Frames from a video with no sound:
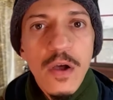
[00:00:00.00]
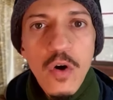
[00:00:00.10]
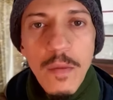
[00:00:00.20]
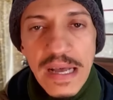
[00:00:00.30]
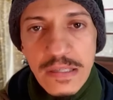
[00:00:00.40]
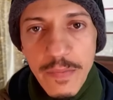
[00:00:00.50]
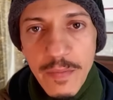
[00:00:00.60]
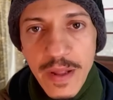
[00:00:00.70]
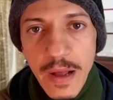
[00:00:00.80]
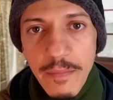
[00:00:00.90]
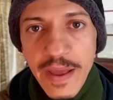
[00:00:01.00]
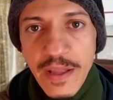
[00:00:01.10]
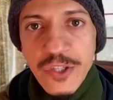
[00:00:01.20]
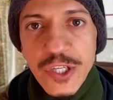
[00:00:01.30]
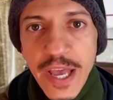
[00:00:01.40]
começa
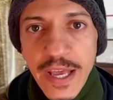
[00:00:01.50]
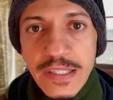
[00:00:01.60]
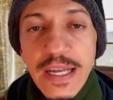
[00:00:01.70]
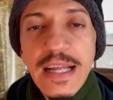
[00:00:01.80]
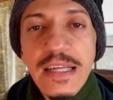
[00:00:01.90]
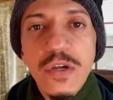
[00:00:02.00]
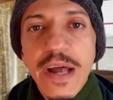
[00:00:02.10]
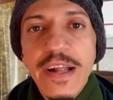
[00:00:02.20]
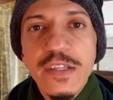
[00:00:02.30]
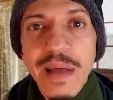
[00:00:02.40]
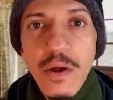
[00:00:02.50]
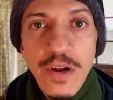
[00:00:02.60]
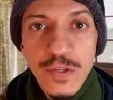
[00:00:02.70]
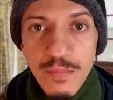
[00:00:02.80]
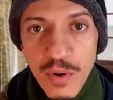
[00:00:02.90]
primeiramente em selecionar as
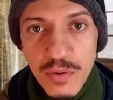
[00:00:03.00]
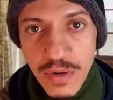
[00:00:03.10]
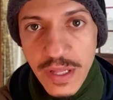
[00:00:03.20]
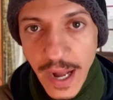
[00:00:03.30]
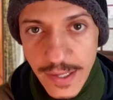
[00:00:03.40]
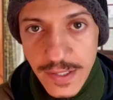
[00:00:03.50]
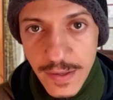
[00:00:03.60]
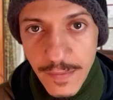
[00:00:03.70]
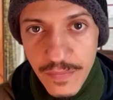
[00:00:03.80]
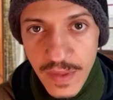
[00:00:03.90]
melhores oportunidades.